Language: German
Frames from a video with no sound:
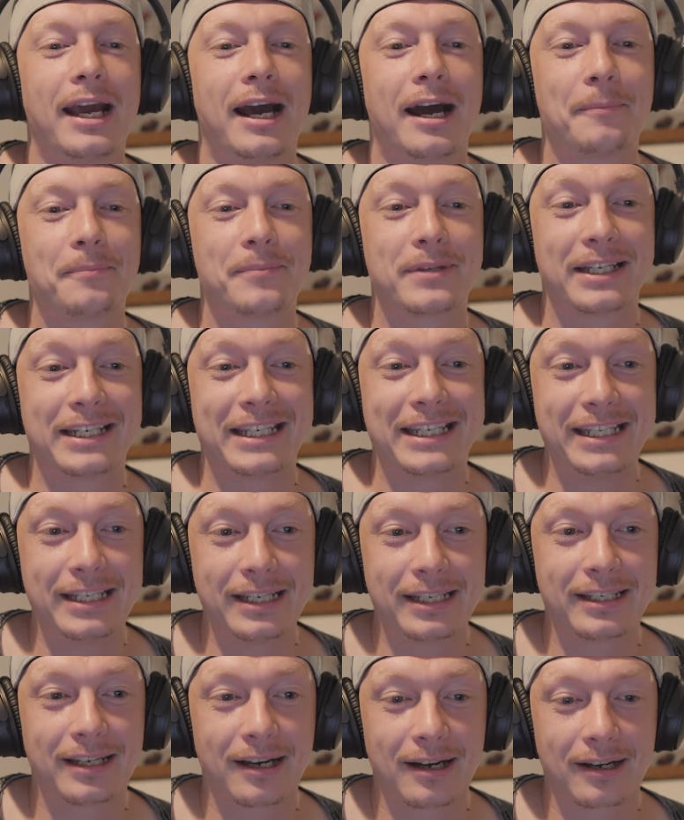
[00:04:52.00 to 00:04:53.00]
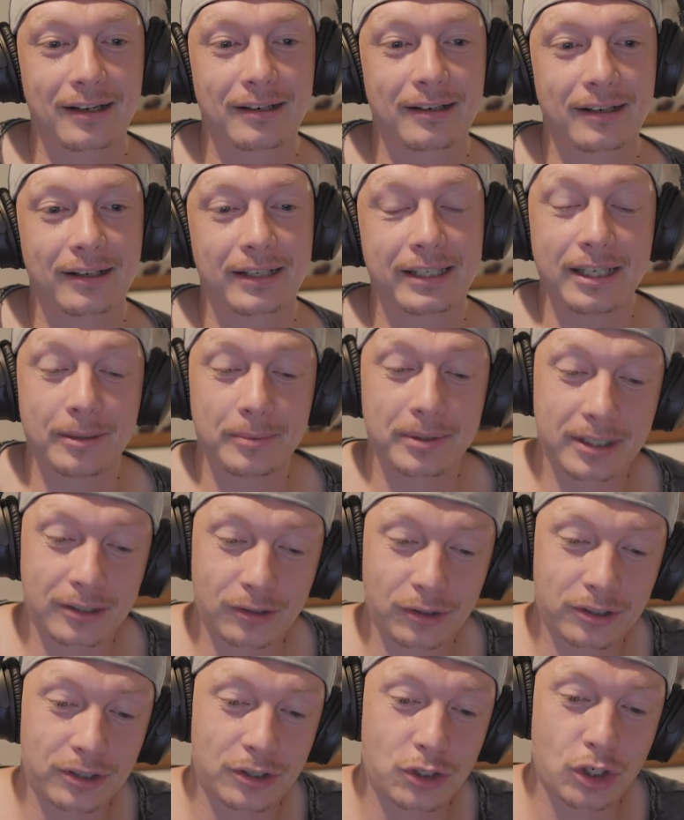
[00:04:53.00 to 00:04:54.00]
Hab dann hier jahrelang, hier habe ich dann
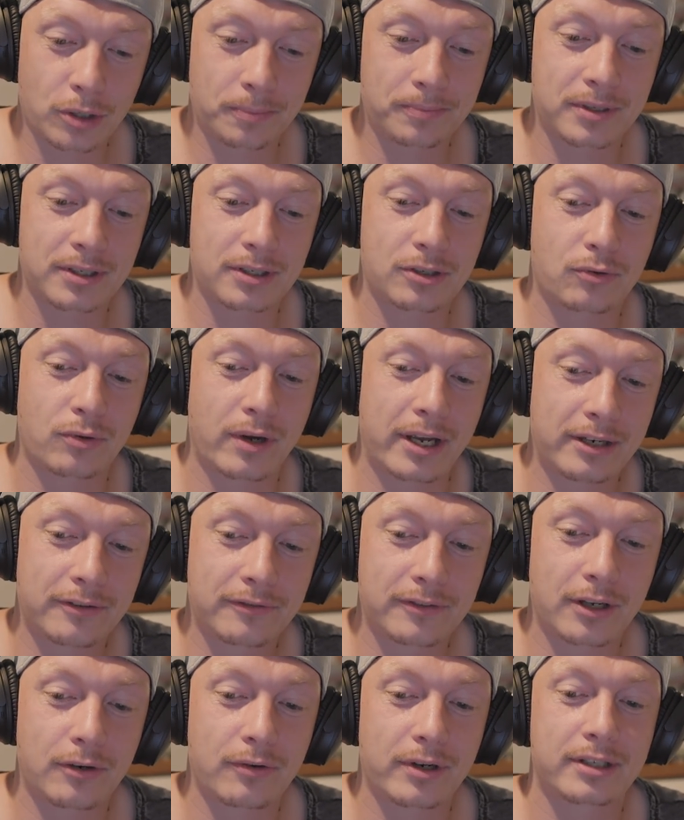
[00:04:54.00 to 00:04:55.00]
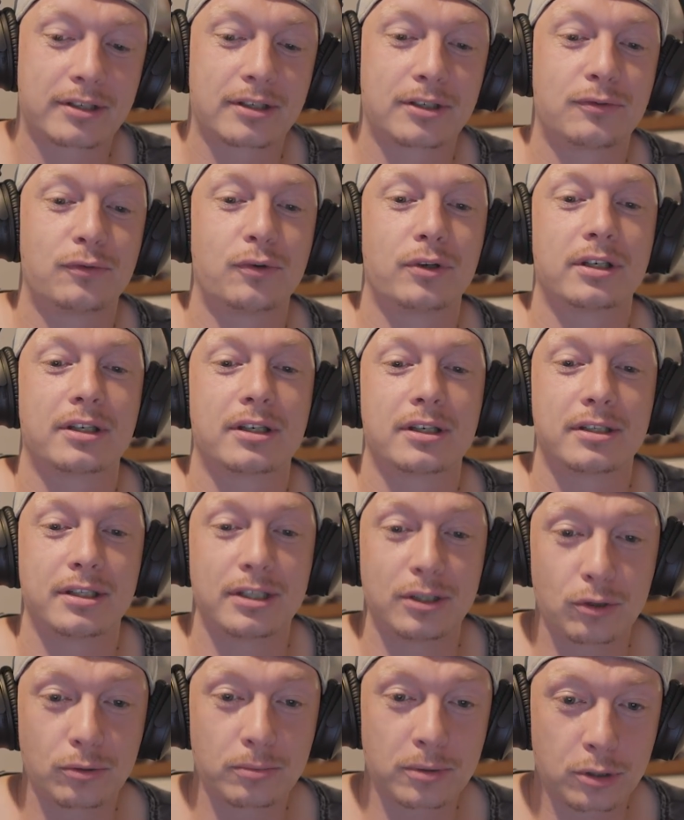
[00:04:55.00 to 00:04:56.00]
noch den Job des Creative Directors für ein
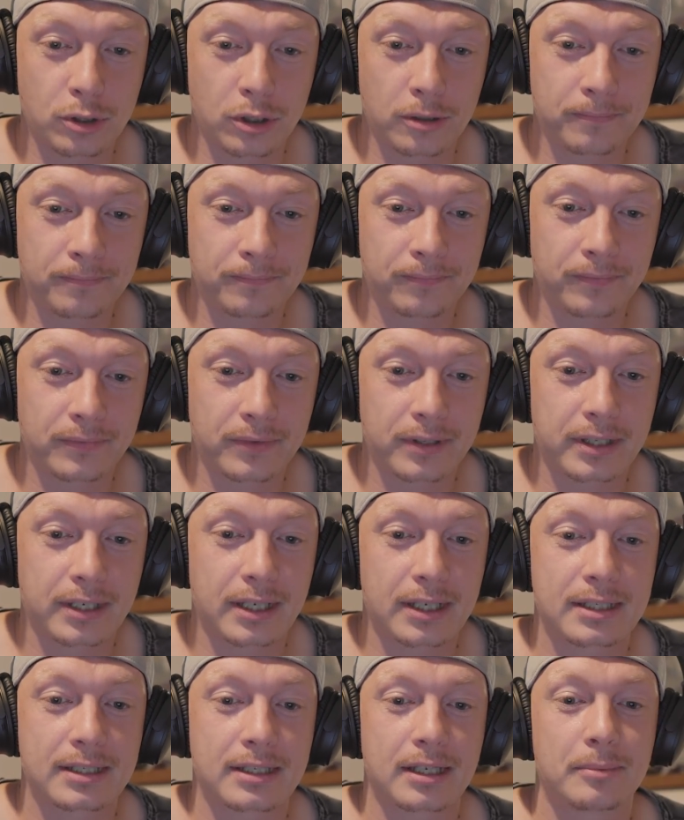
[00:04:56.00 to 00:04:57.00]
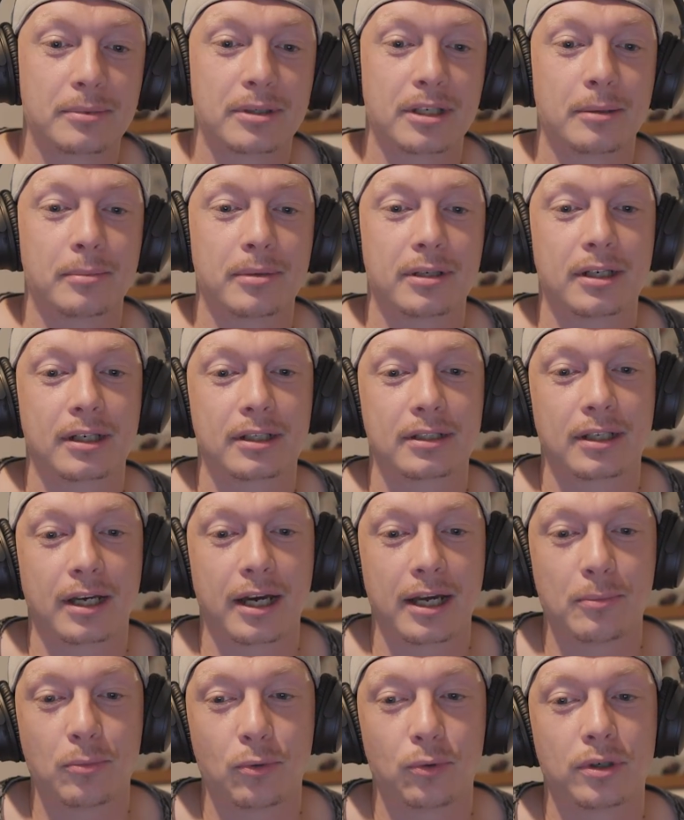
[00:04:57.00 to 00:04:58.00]
Casino bekommen das habe ich aber nach
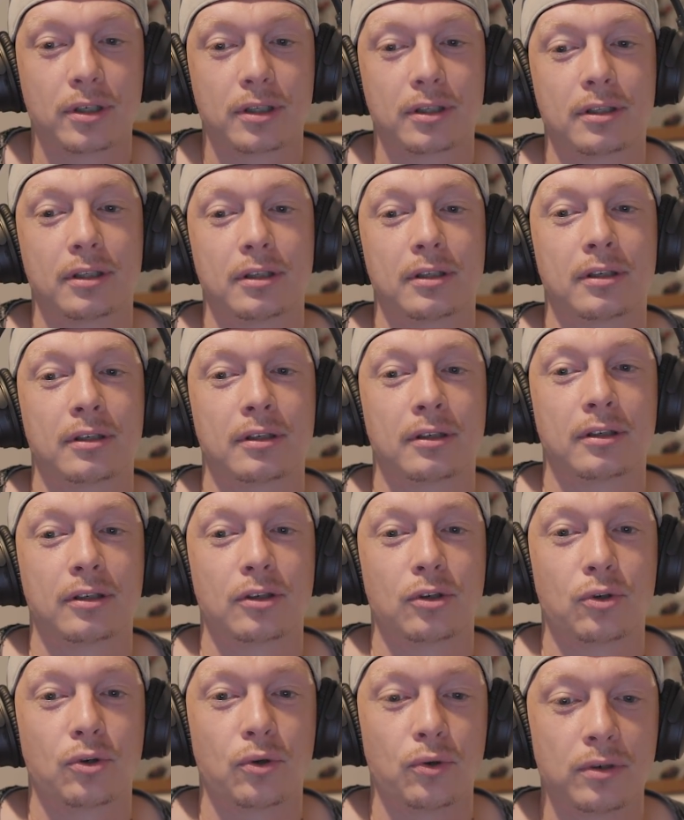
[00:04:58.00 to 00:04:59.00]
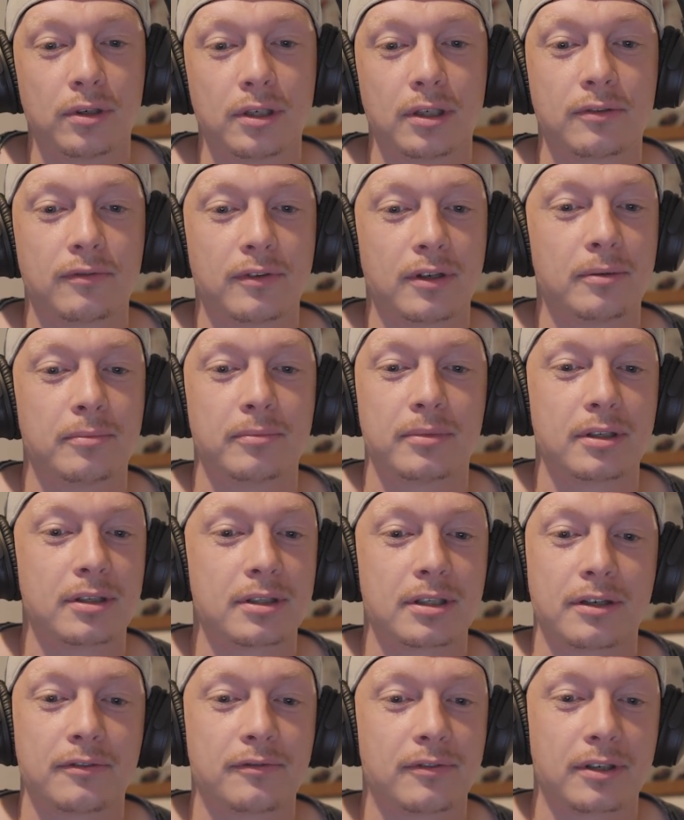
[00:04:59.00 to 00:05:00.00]
drei Monaten gekündigt, weil mir
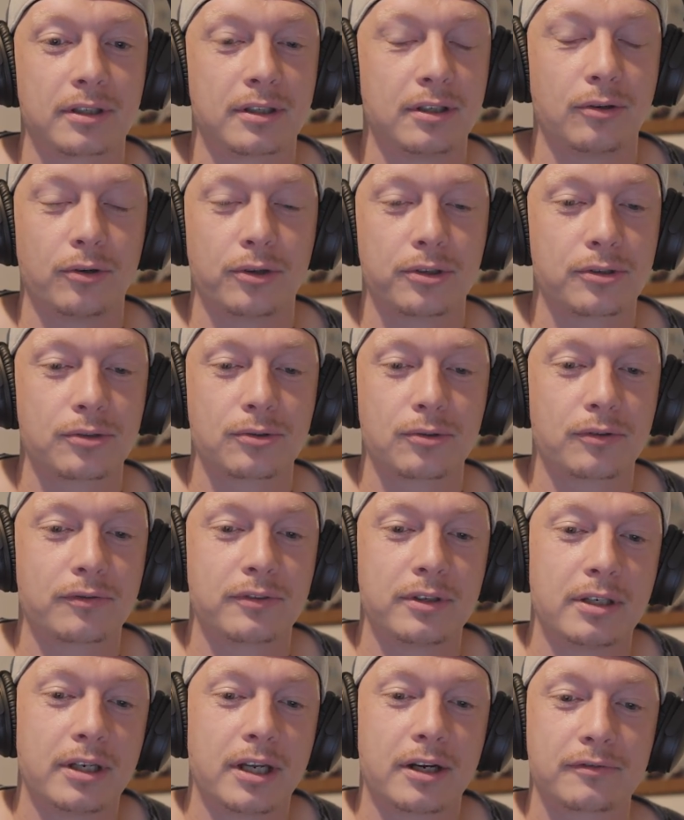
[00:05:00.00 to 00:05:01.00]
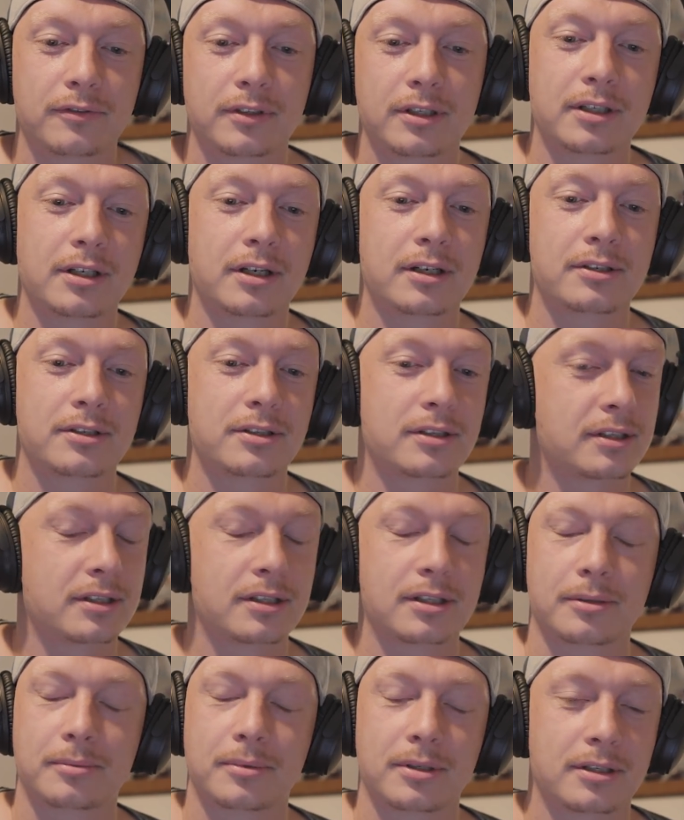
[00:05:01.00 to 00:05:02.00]
das einfach die Leute so auf die Nerven gegangen sind, dass
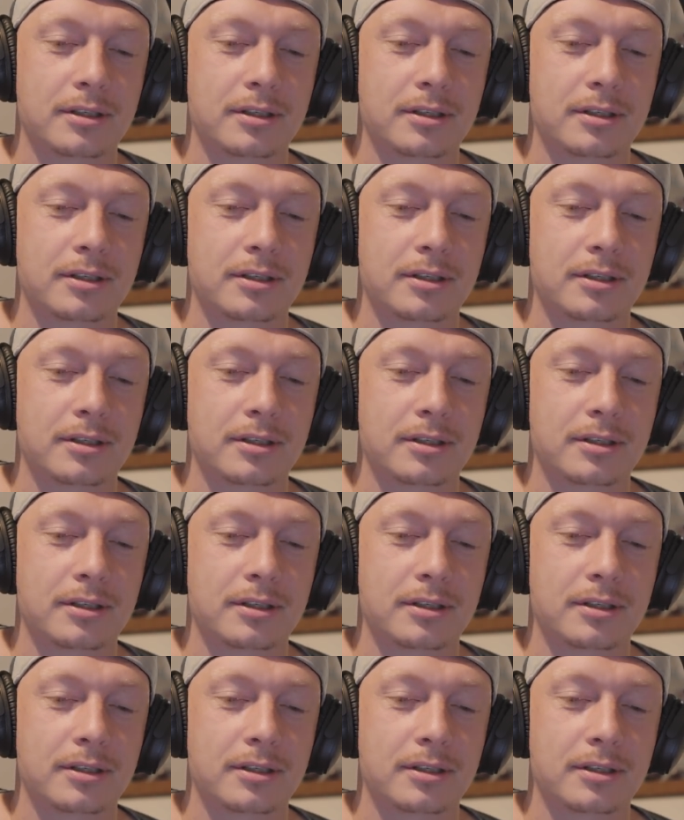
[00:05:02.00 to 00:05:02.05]
ich dachte,